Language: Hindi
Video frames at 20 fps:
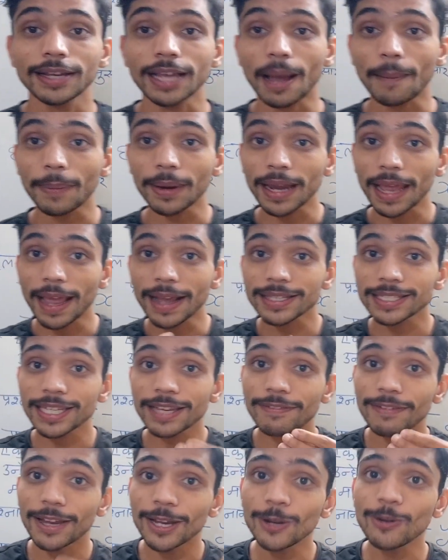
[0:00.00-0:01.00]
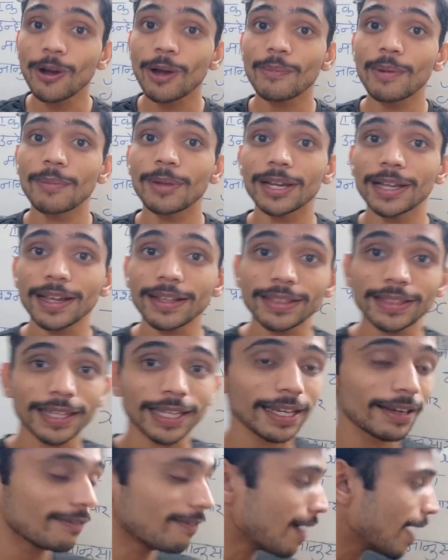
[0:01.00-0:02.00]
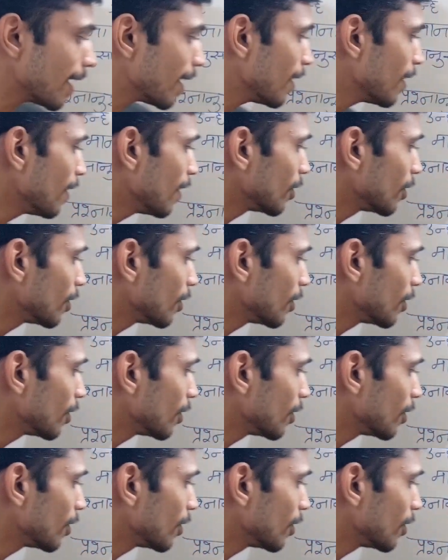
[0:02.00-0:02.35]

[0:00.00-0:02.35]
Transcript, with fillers: यहाँ पर x की वैल्यू हमें मिल गई तीन वाई